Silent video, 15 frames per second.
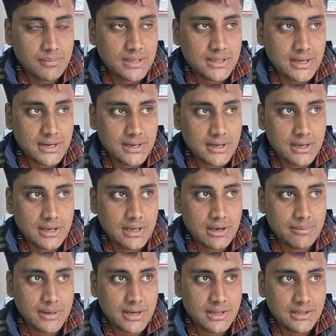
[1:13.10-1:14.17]
बता रखा है कि
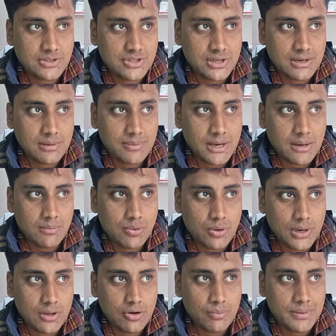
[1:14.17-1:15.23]
हमारे इस चैनल पर आपको
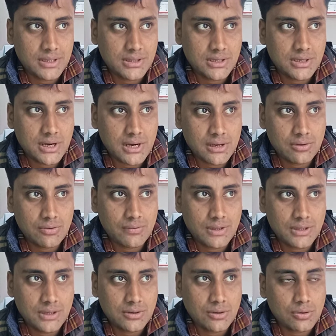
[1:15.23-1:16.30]
एलोपैथिक
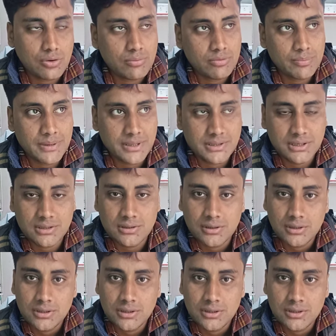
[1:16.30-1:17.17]
आयुर्वेदिक और होम्योपैथिक